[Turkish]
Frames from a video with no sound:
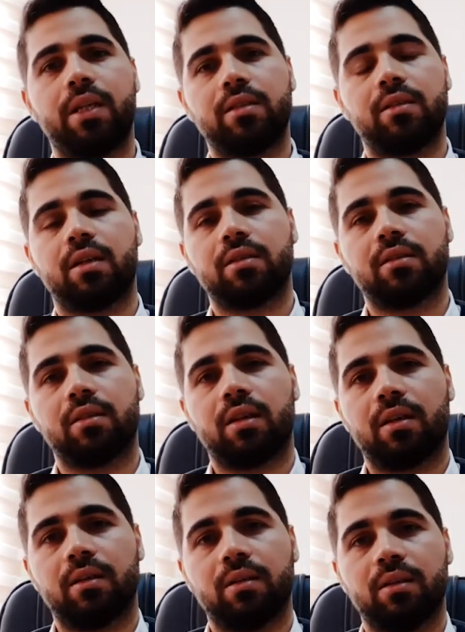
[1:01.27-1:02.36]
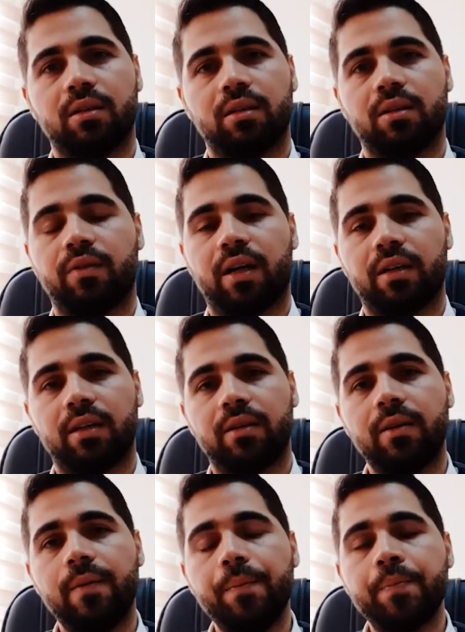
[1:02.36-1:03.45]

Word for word: esnasında e, ifade etti.